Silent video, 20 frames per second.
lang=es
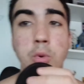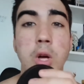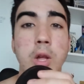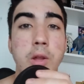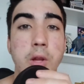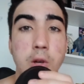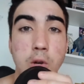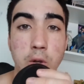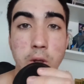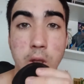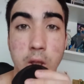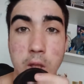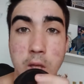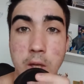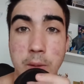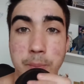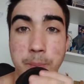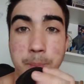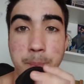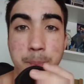y puede hacer lo que
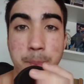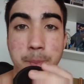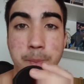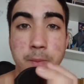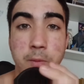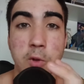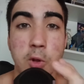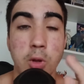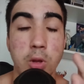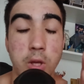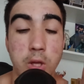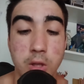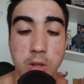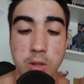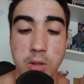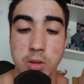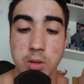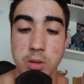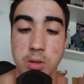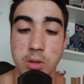quiera. Entonces,
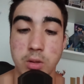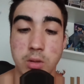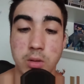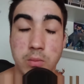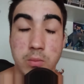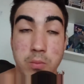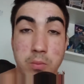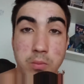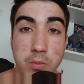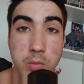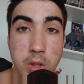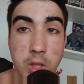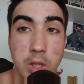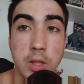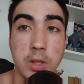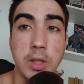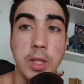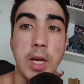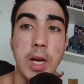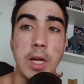
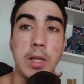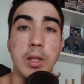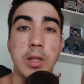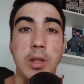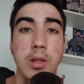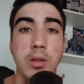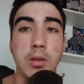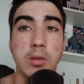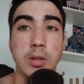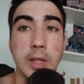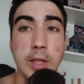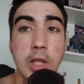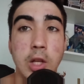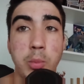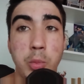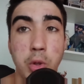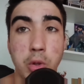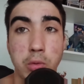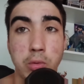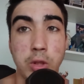dejadle, dadle la
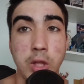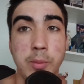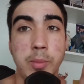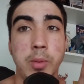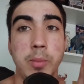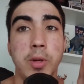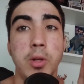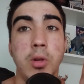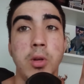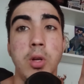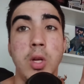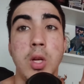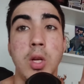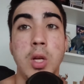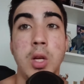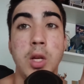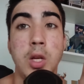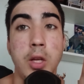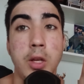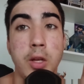oportunidad primero
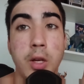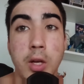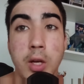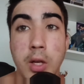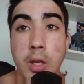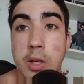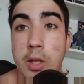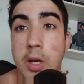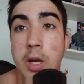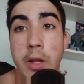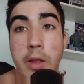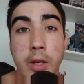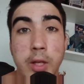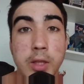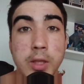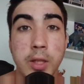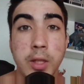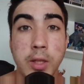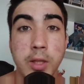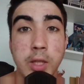a Zack
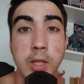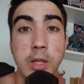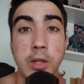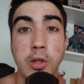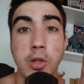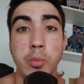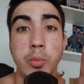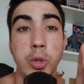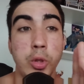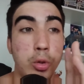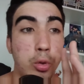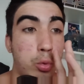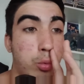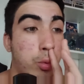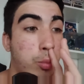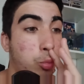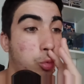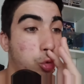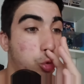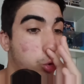Snyder se le dio, pero
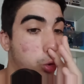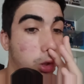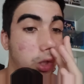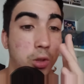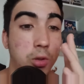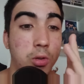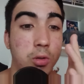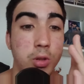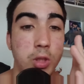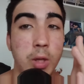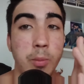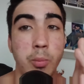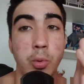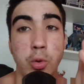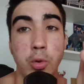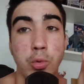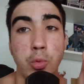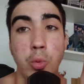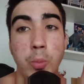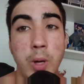hubo mucho lío.
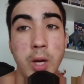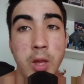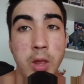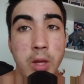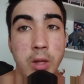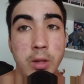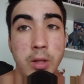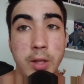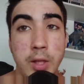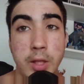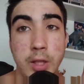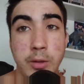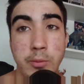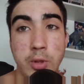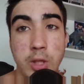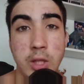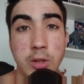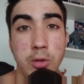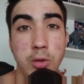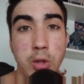Tampoco es culpa de
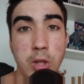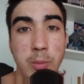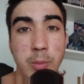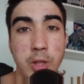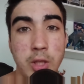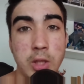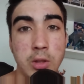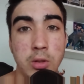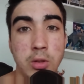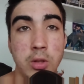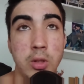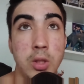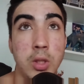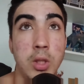James Gunn lo que ha pasado.